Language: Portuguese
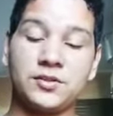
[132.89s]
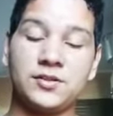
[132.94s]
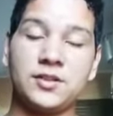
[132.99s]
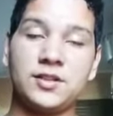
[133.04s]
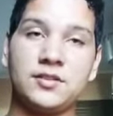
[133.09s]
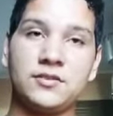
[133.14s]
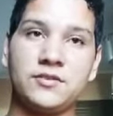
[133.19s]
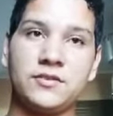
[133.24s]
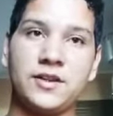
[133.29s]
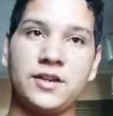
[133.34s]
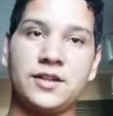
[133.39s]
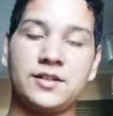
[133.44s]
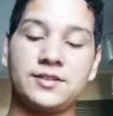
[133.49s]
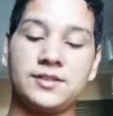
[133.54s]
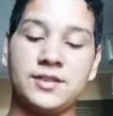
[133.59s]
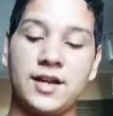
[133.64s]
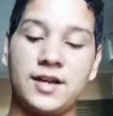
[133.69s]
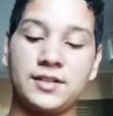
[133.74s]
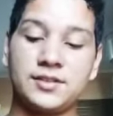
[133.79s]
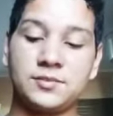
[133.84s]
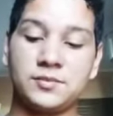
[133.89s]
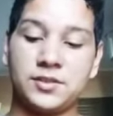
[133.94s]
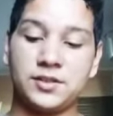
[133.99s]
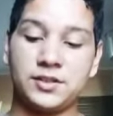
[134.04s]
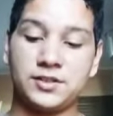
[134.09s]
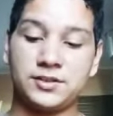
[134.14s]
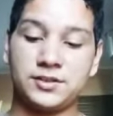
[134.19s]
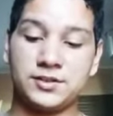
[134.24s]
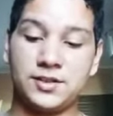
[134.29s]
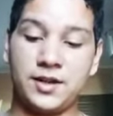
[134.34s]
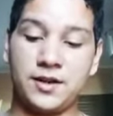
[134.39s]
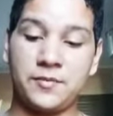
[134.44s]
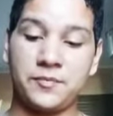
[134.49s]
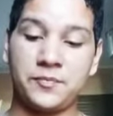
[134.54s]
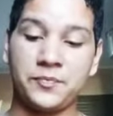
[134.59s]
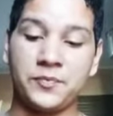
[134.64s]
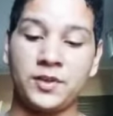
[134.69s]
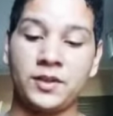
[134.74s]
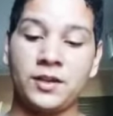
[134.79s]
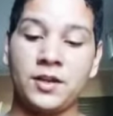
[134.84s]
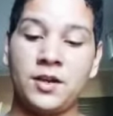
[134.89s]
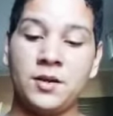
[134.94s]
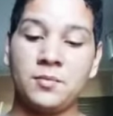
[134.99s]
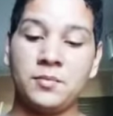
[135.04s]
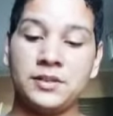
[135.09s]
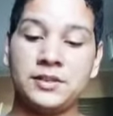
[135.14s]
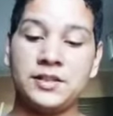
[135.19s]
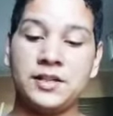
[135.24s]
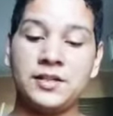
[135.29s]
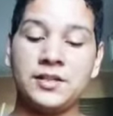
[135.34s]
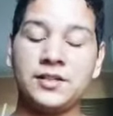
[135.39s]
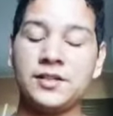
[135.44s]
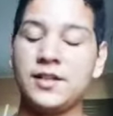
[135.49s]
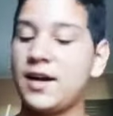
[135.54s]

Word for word: Deus não poderia estar em todos os lugares e,